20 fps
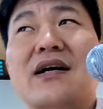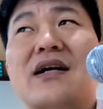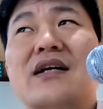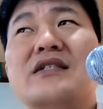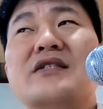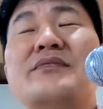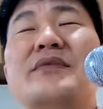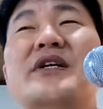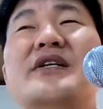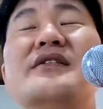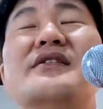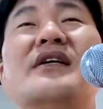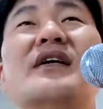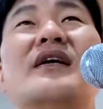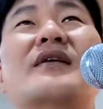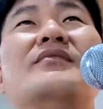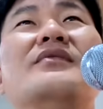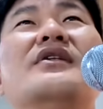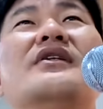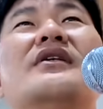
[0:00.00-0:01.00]
하지만
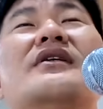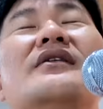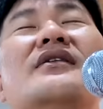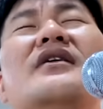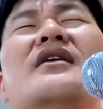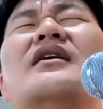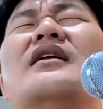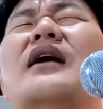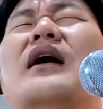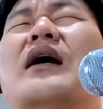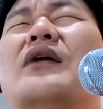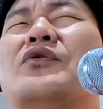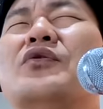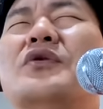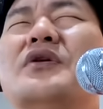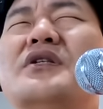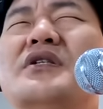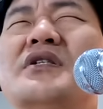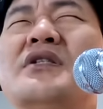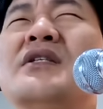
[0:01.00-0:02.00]
사람들은 특히나
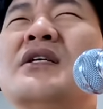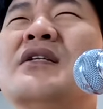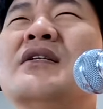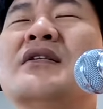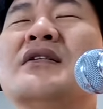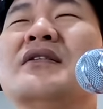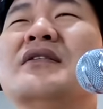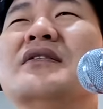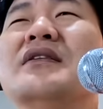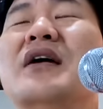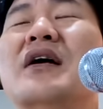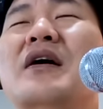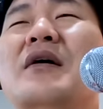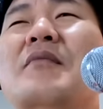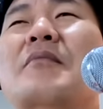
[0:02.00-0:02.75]
가톨릭 신자들은